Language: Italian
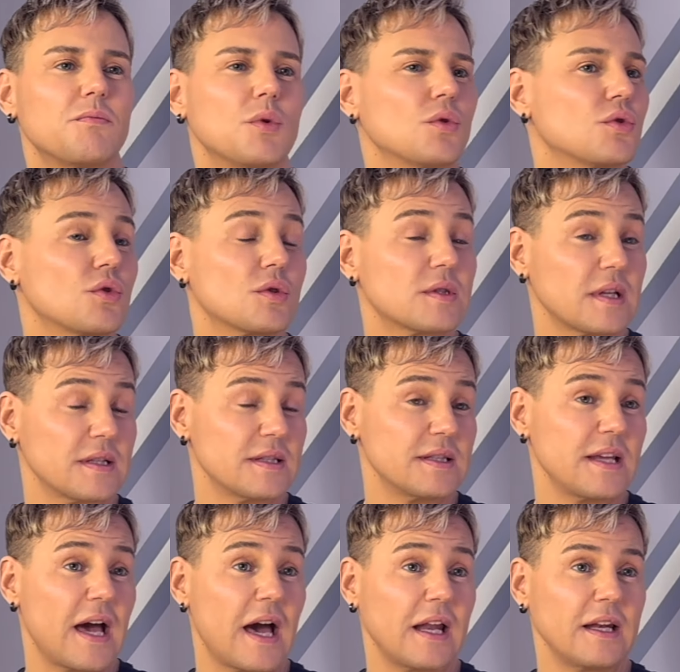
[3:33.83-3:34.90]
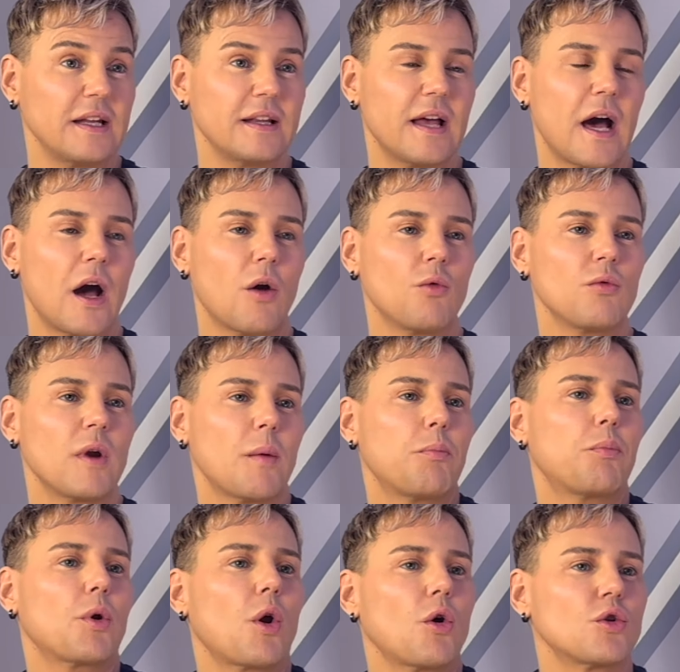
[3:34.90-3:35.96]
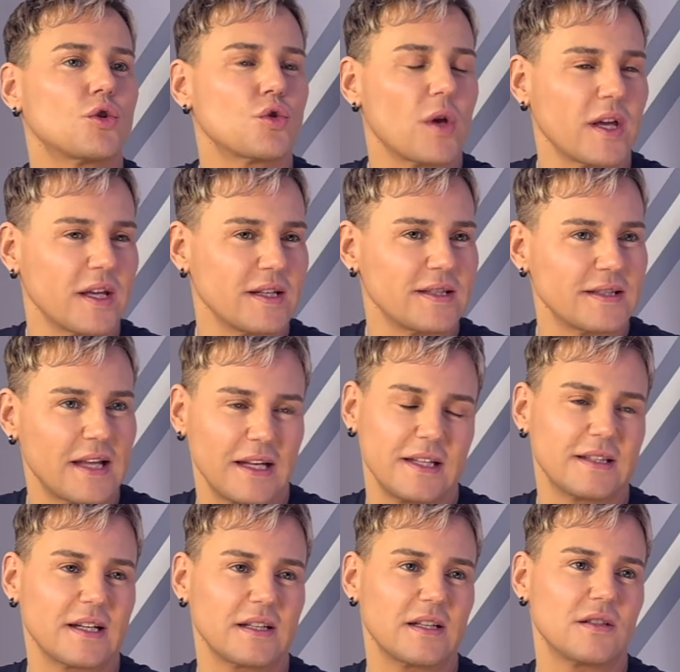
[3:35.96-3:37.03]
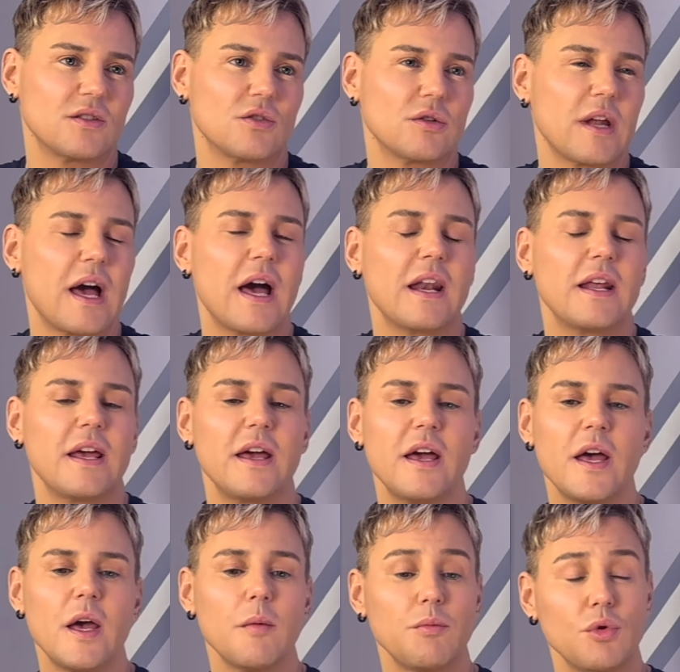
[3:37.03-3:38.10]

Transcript: più sostanziali da un approccio ai cristalli tradizionale